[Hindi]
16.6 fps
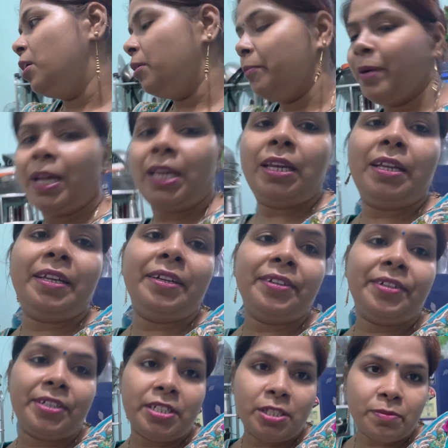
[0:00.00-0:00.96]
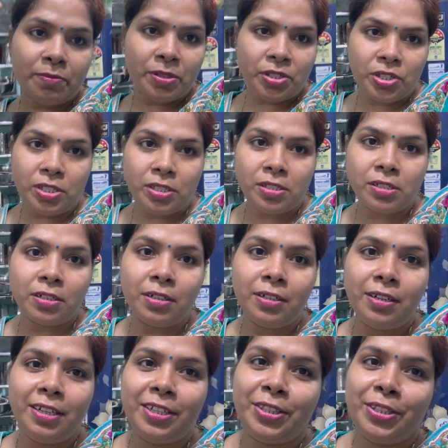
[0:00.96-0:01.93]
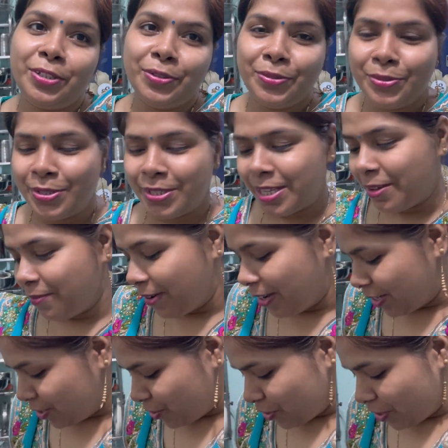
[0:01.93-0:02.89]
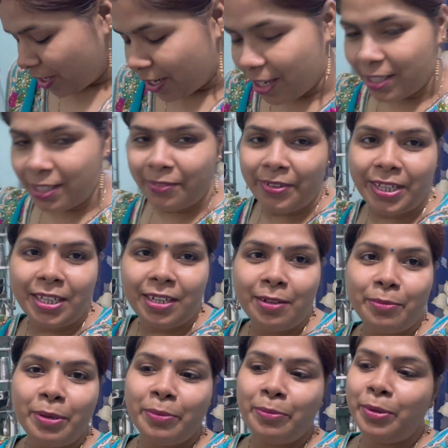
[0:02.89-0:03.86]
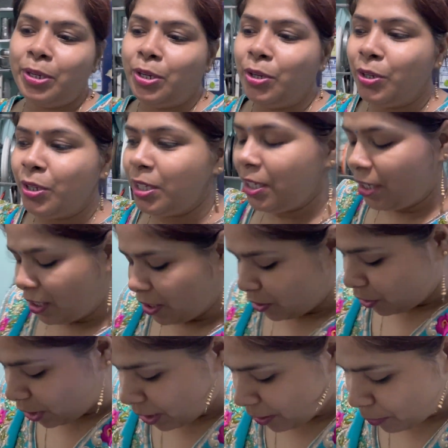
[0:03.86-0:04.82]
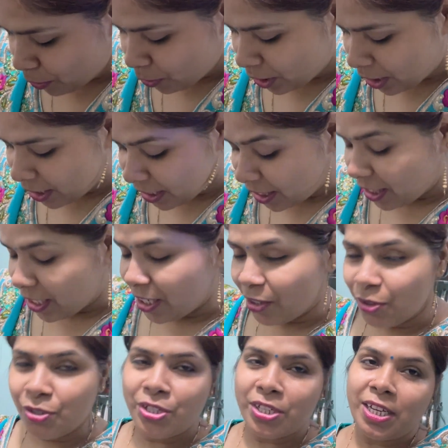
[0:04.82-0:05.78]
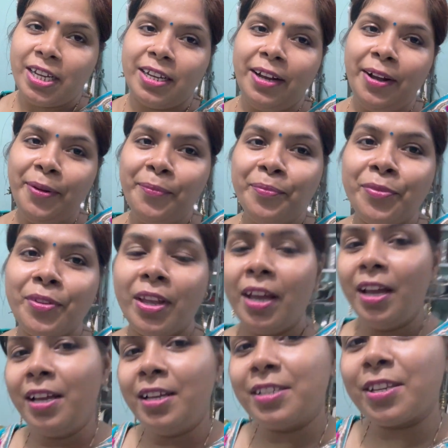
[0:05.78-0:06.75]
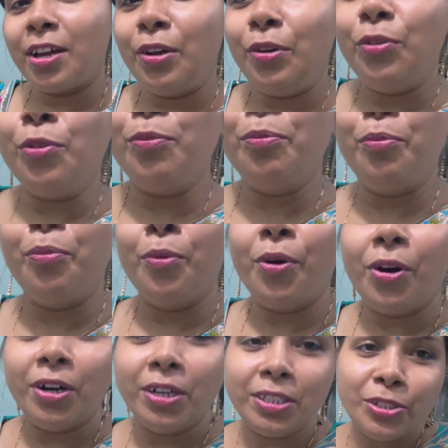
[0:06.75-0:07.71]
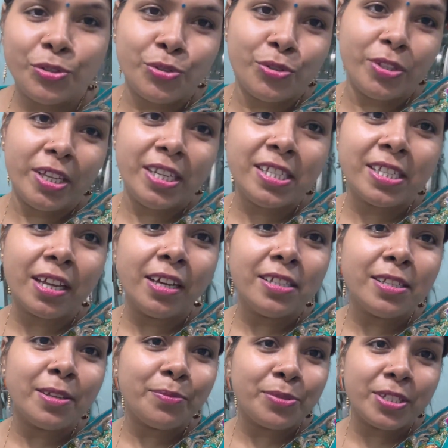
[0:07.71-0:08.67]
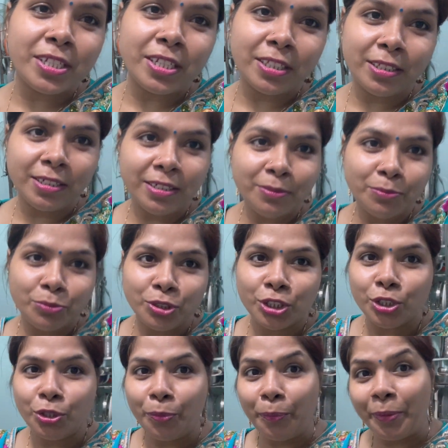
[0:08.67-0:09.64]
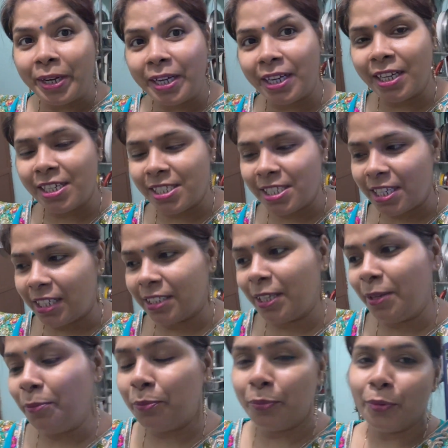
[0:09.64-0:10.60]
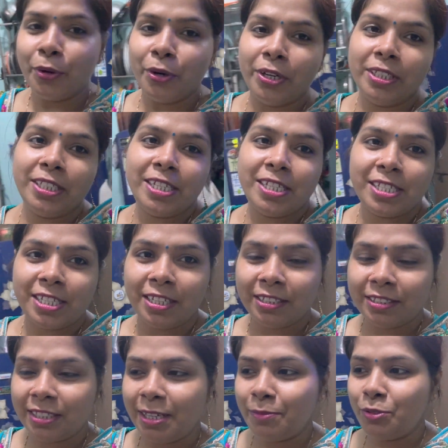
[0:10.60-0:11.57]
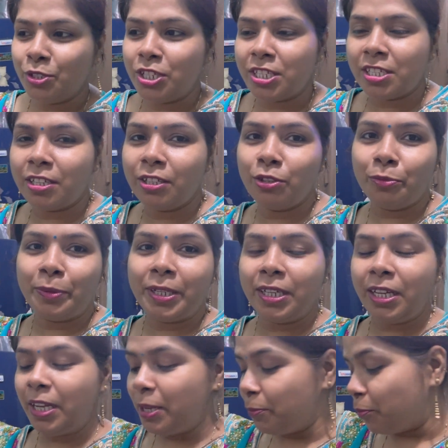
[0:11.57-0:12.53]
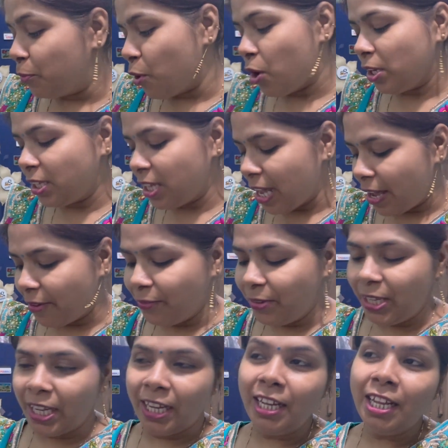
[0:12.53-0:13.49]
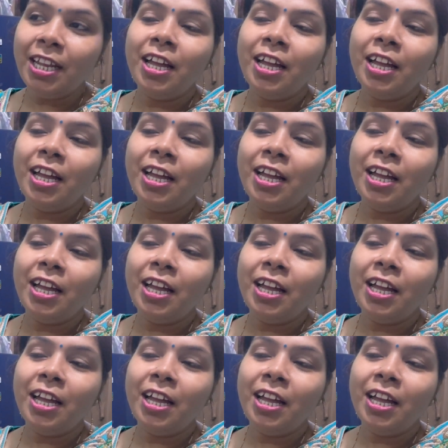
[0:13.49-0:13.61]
पहले ये ड्रेस मैं चेंज कर लेती हूँ उसके बाद जो है खाना वगैरह मैं बनाऊँगी नहीं तो ये पूरा गंदा हो जाएगा इसका लुक बहुत ही सुंदर है इसका सबसे ज़्यादा ना मुझे दुपट्टा अच्छा लगता है बहुत ही अच्छा लगता है मुझे इसका दुपट्टा ये बहुत हैवी है